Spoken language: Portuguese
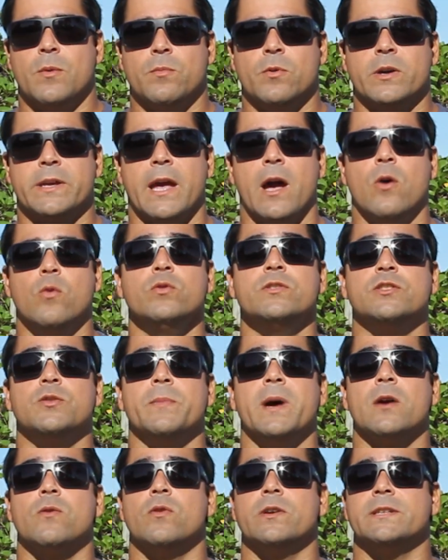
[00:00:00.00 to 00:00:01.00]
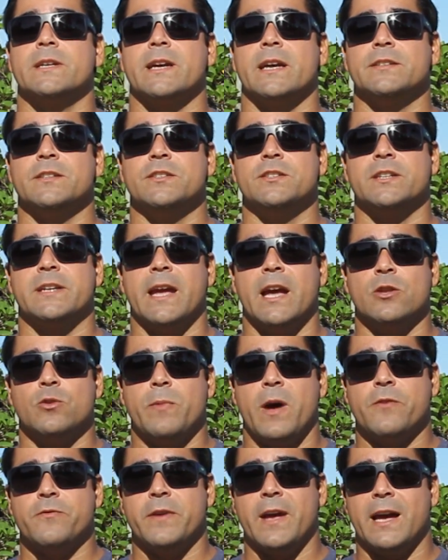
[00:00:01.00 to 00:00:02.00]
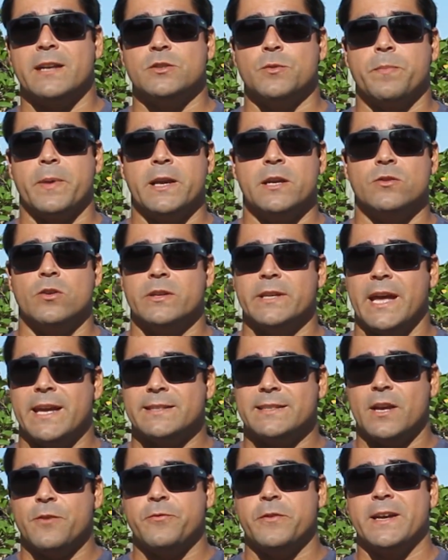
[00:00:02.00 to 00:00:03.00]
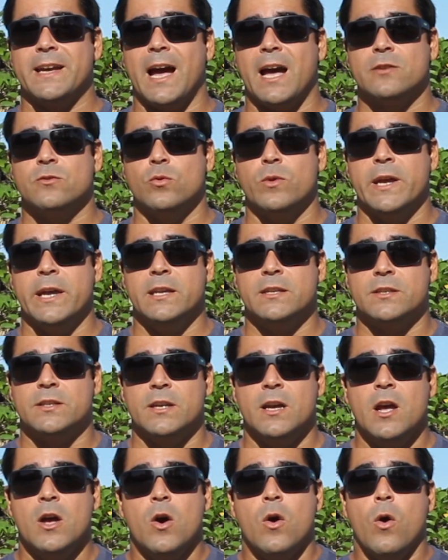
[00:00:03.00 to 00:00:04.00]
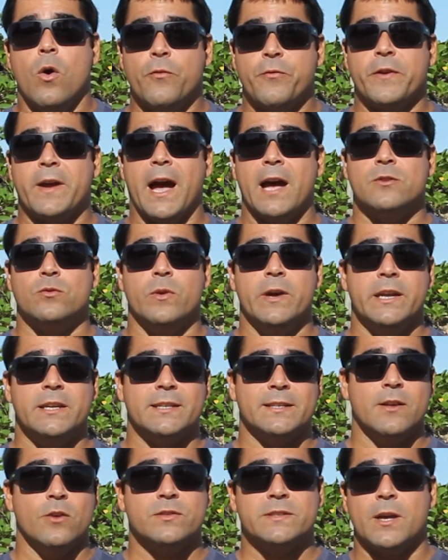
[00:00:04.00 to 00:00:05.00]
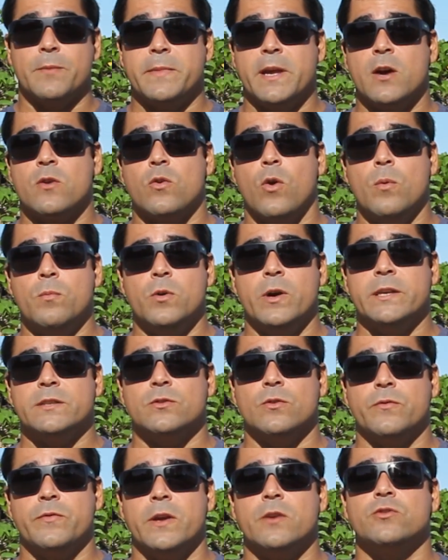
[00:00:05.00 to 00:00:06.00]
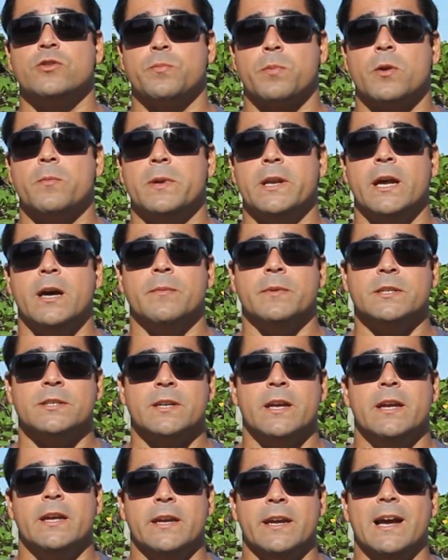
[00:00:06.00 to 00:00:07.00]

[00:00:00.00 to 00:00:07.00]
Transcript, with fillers: porque a última coisa que a gente quer numa viagem para a Indonésia é ficar doente ou ficar doente e não saber como resolver os problemas.